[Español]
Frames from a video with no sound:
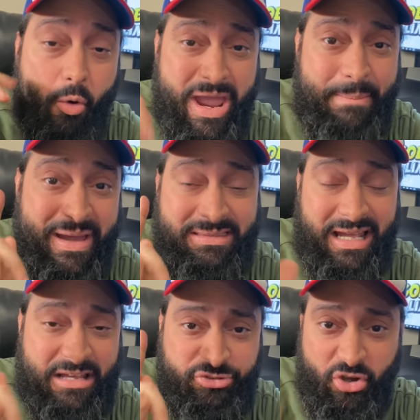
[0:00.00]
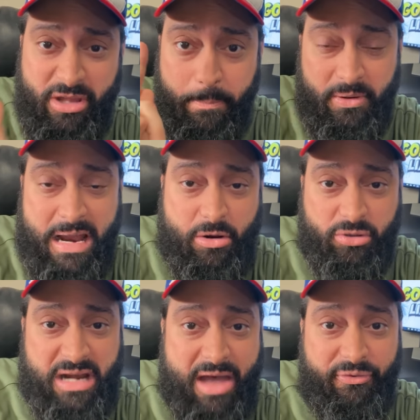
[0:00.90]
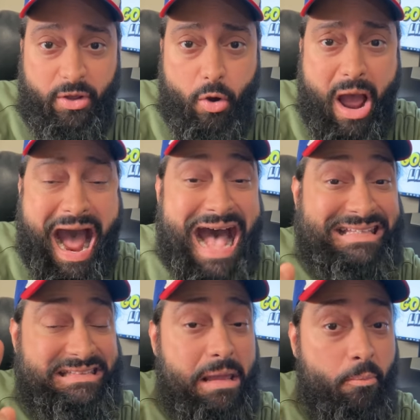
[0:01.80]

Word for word: investigaciones por narcotráfico hace